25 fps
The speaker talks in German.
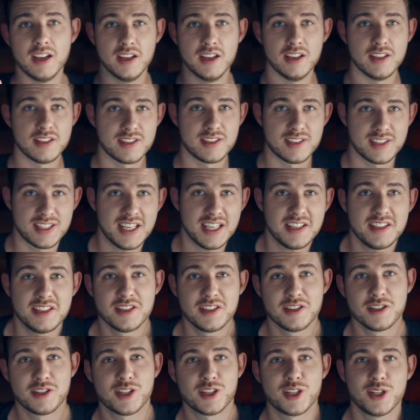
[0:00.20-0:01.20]

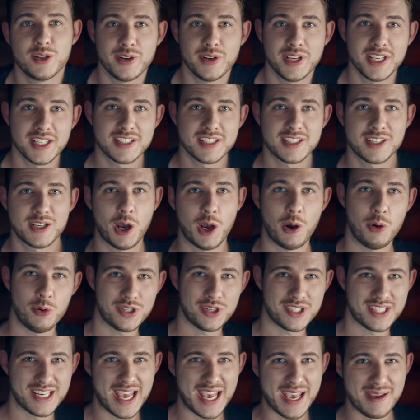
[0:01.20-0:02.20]
Assassin's Creed
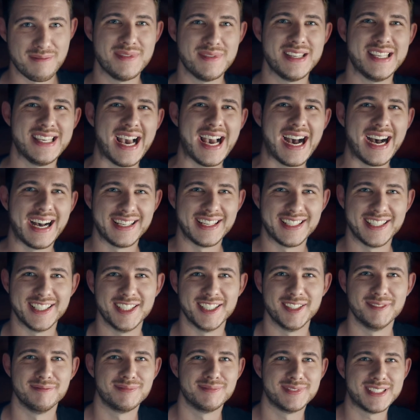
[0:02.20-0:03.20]
Codename
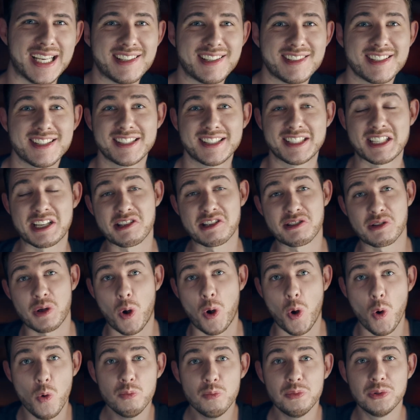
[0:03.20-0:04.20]
Jade. Das ist das
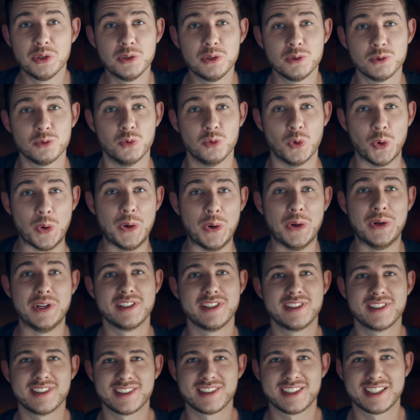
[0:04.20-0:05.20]
Open
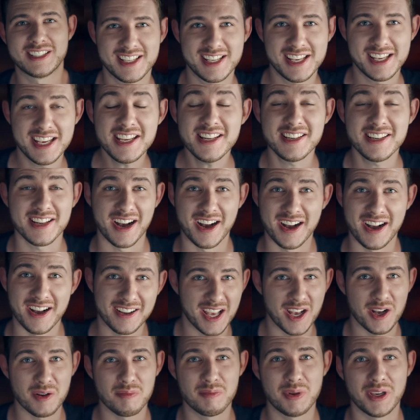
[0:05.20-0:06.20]
World China
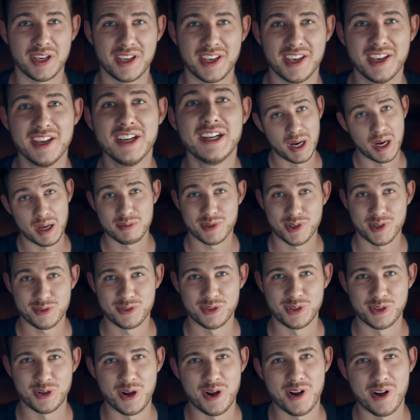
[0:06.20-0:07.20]
RPG. Bleibt
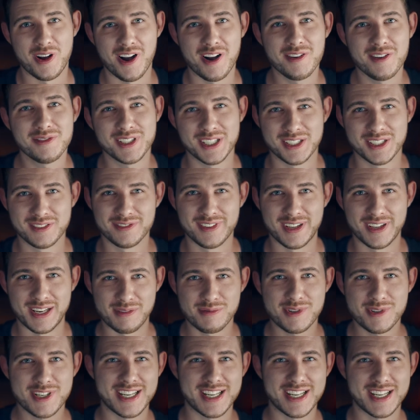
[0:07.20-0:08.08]
dafür auf jeden Fall am